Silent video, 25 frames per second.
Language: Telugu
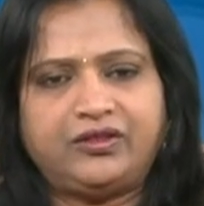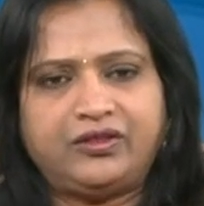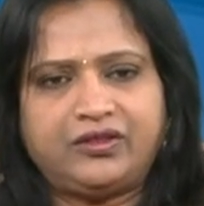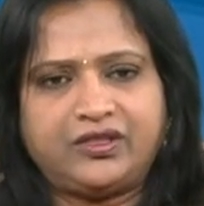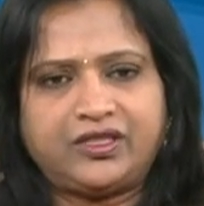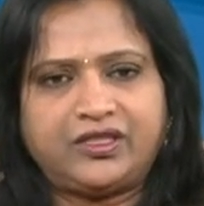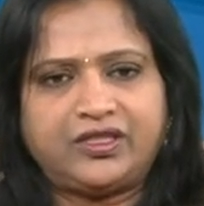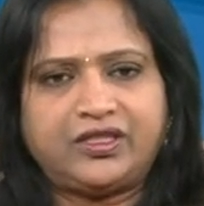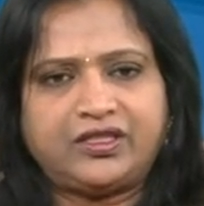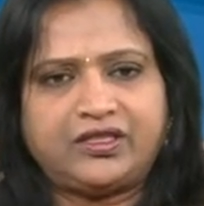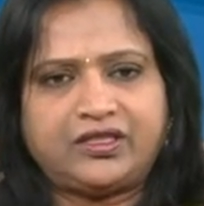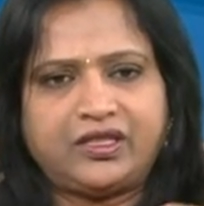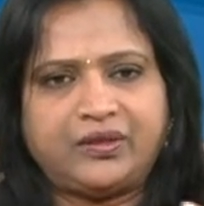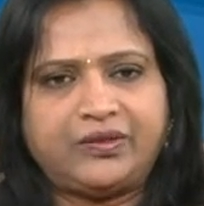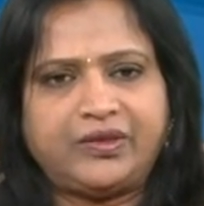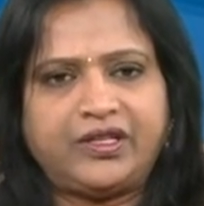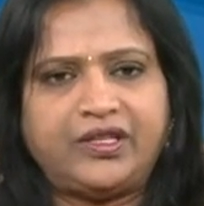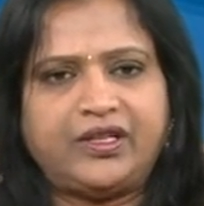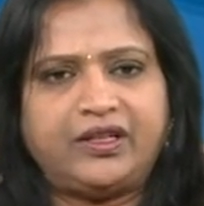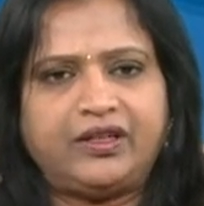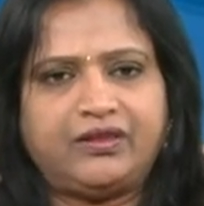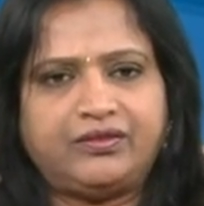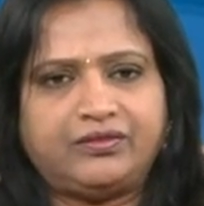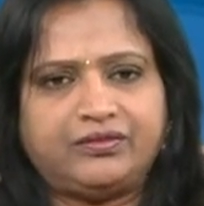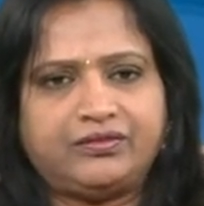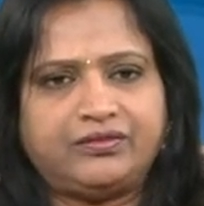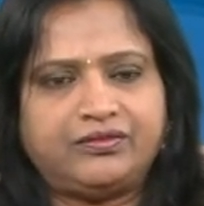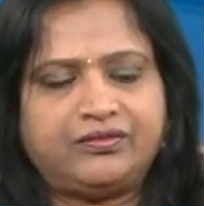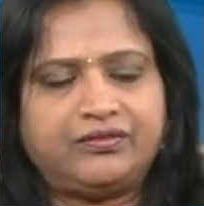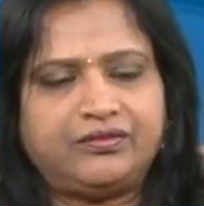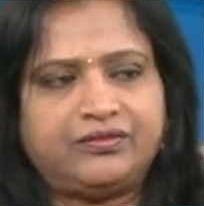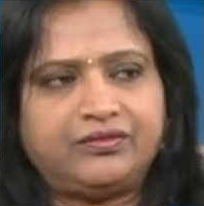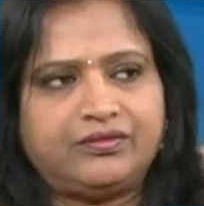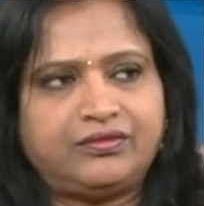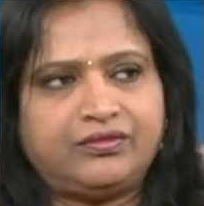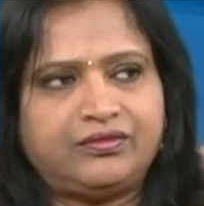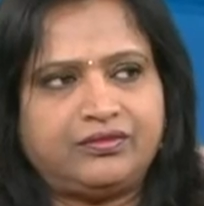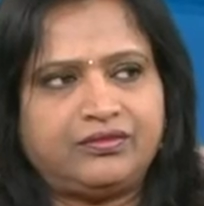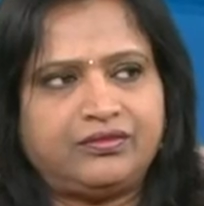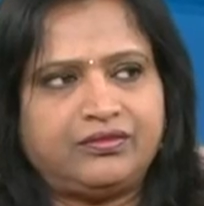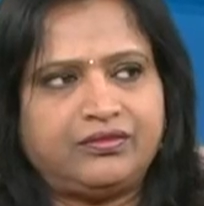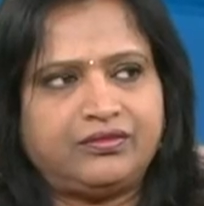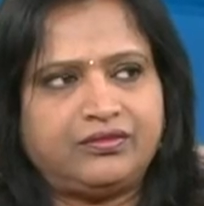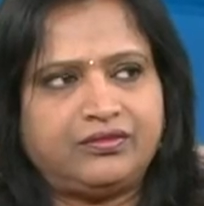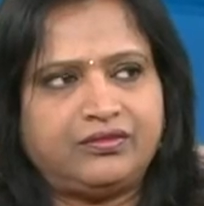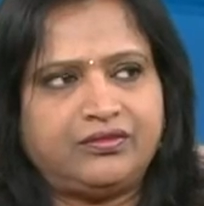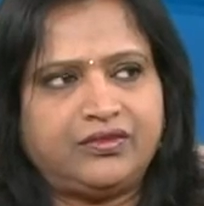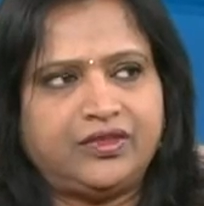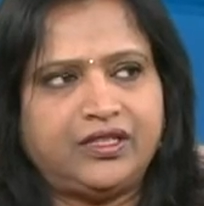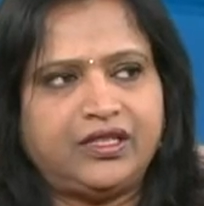వచ్చిన సమాధానం
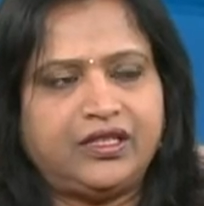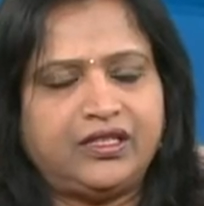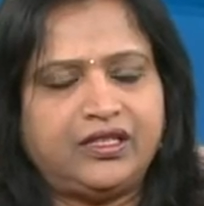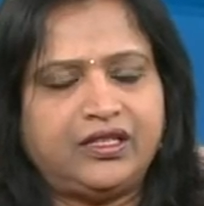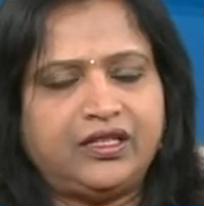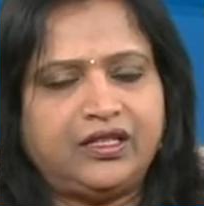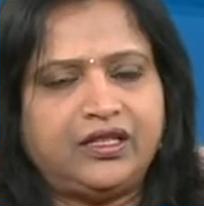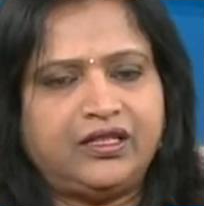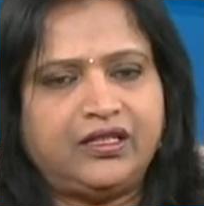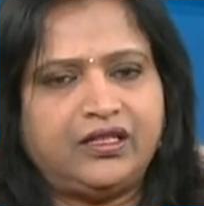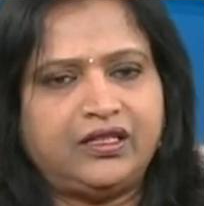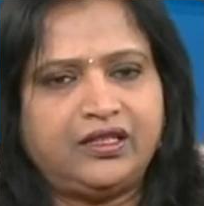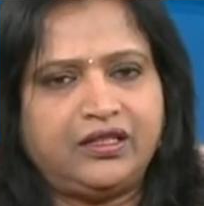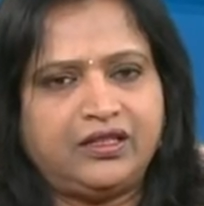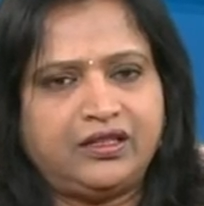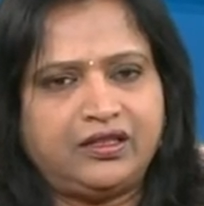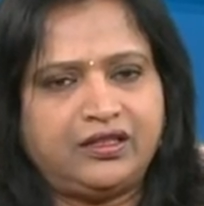ఏంటంటే